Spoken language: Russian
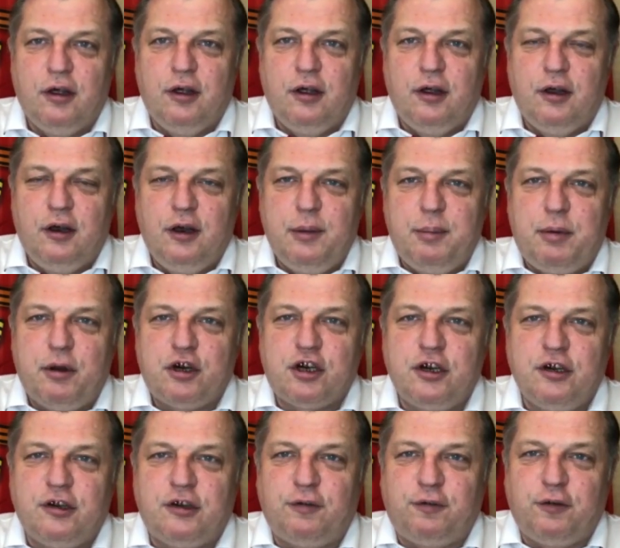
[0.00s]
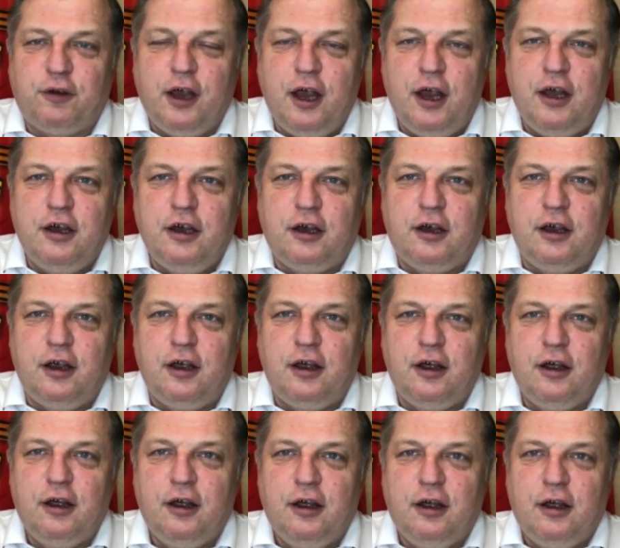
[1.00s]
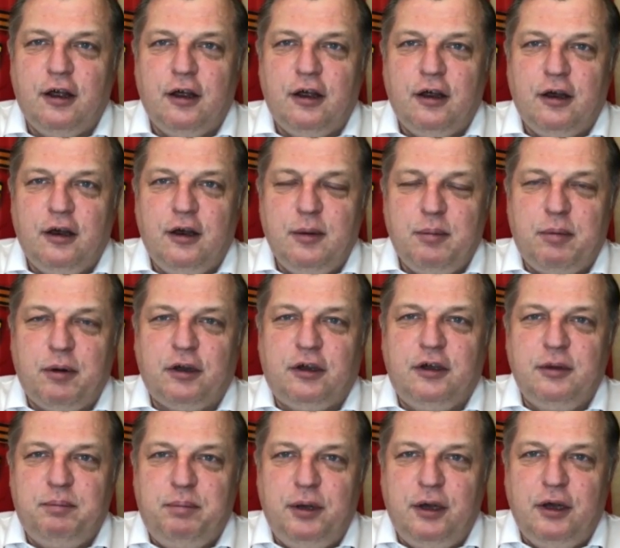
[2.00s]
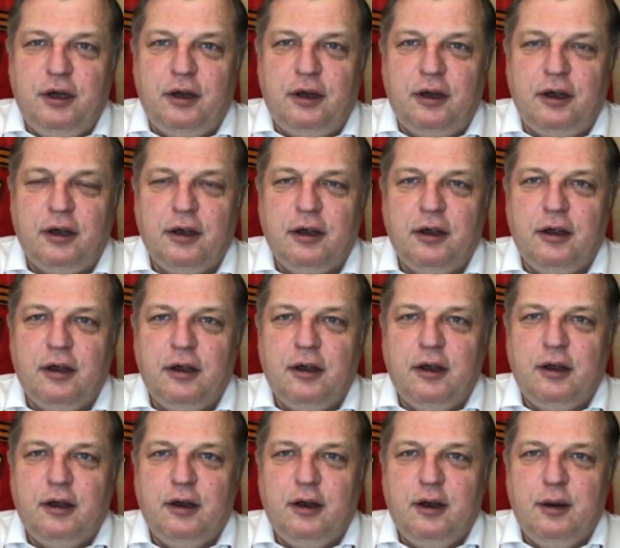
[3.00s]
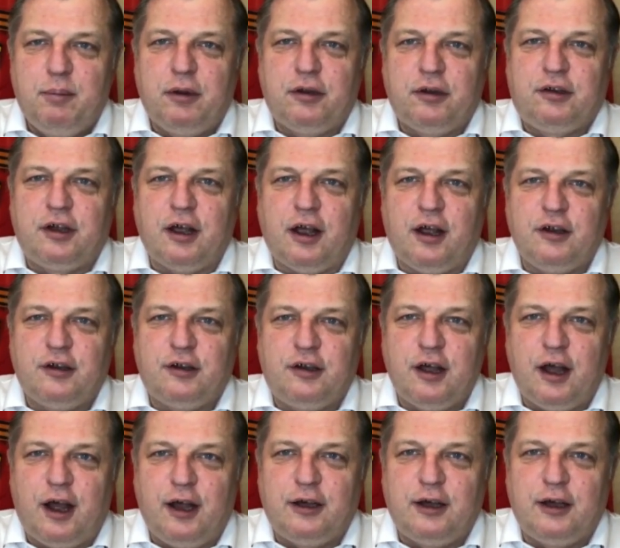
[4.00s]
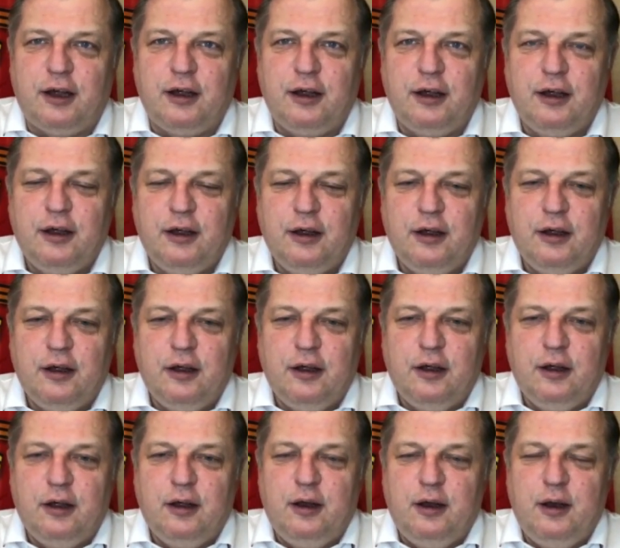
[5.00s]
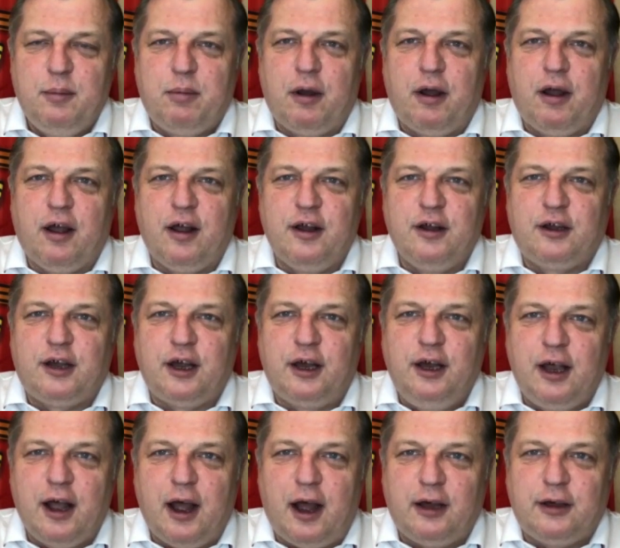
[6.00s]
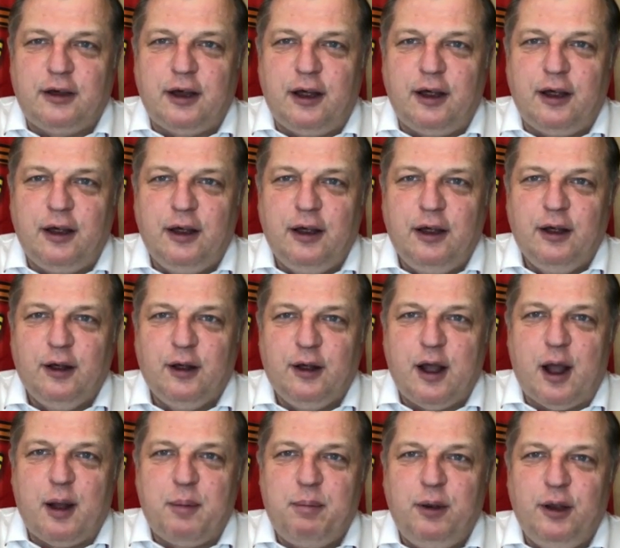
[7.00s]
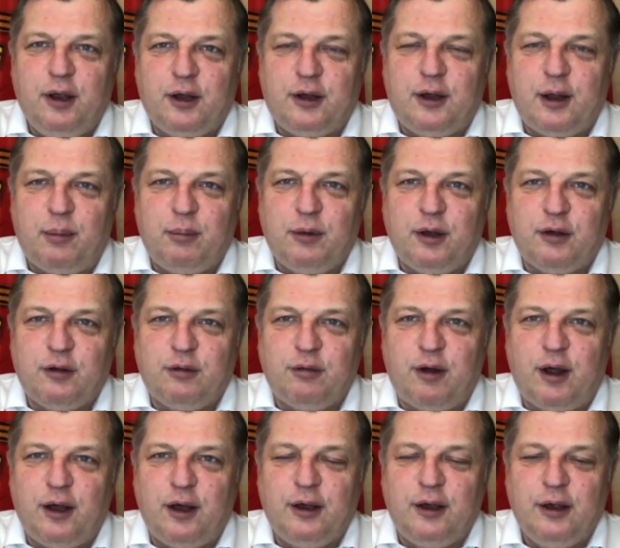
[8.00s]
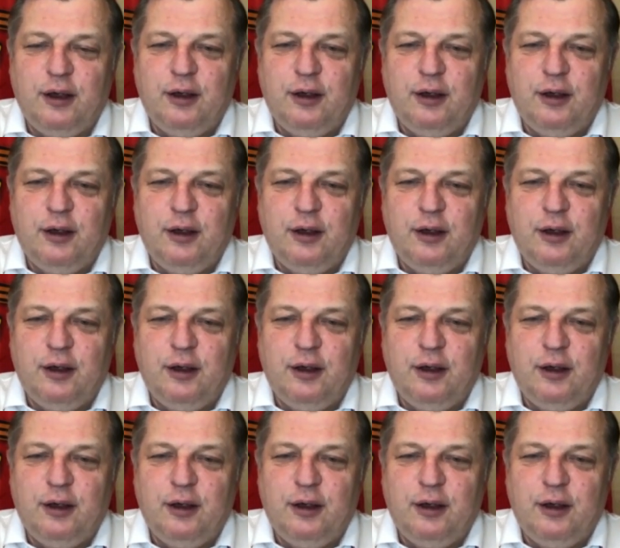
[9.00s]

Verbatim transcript: либо шизофреники, либо дебилы, либо соросята, либо грантаята, как бы их там назвать.